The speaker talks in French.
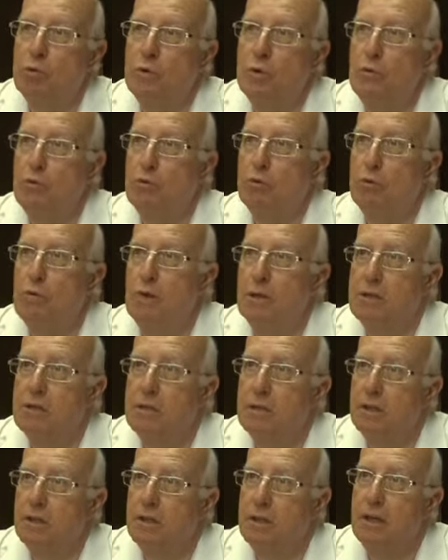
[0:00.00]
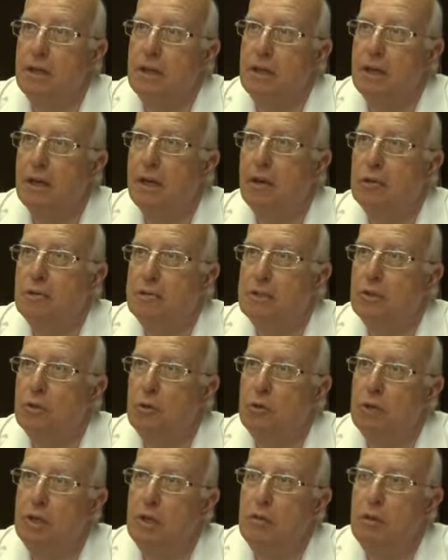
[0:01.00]
aussi, puisque Marciac est, un grand site
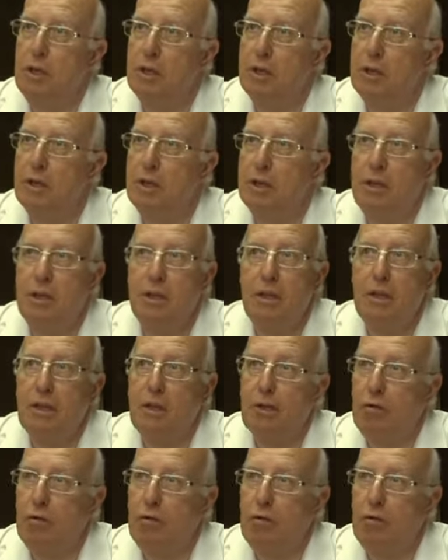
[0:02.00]
de Midi-Pyrénées,